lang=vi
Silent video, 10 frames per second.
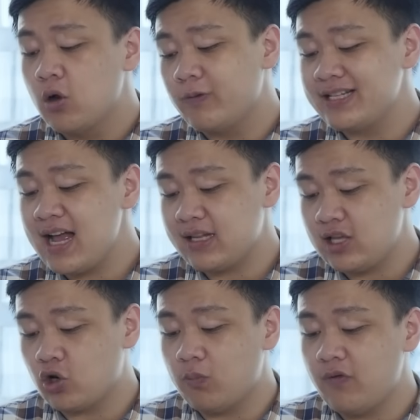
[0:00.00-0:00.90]
Ngoài ra
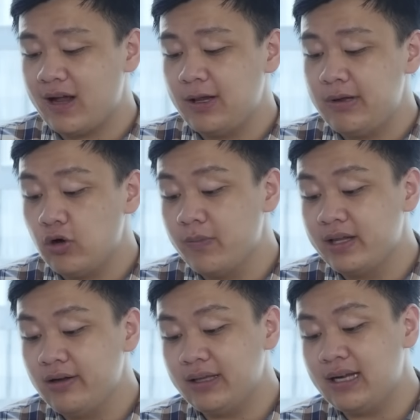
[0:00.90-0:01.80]
thì có một vài lưu ý của
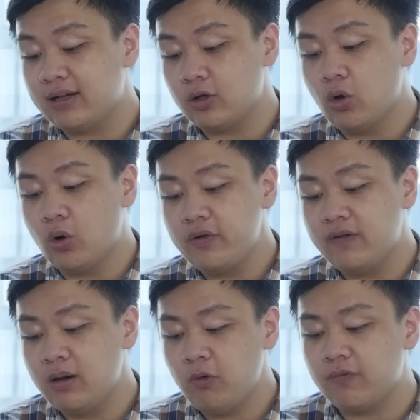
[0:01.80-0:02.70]
mình nữa đấy là đối
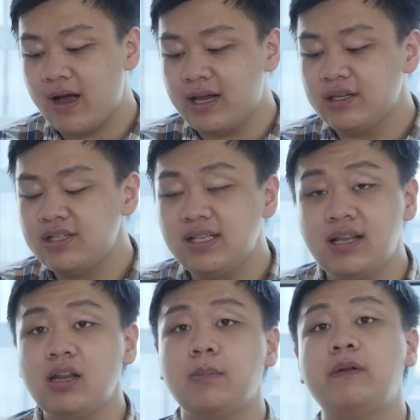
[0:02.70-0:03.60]
với một vài những chi
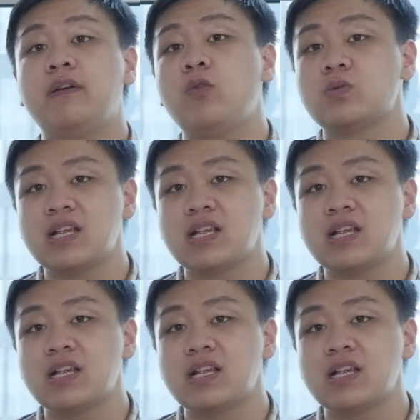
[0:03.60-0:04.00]
tiết ở bên phía vùng